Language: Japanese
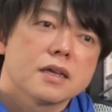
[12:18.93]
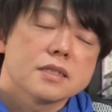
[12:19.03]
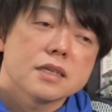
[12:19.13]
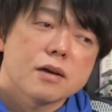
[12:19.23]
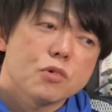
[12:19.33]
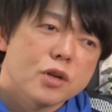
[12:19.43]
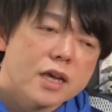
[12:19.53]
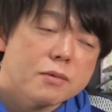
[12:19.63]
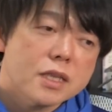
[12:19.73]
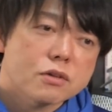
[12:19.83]
じゃあもう
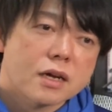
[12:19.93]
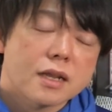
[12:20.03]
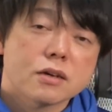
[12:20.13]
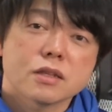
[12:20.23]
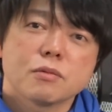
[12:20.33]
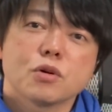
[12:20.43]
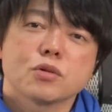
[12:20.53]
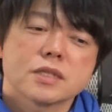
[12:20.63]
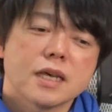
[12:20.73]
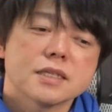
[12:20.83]
レアメタルがなくて
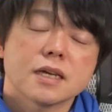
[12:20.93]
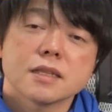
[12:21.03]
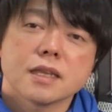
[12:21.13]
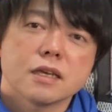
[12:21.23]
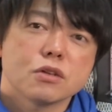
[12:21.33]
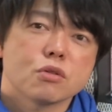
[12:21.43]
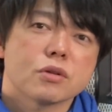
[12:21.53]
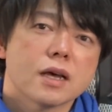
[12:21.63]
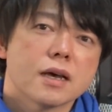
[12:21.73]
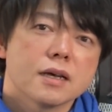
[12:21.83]
も生産できるよ
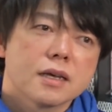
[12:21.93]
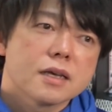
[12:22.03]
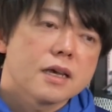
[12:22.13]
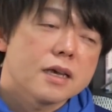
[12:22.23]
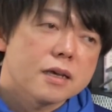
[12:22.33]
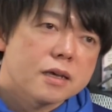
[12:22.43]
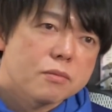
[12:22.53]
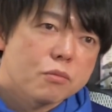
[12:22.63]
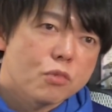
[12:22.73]
うなえー、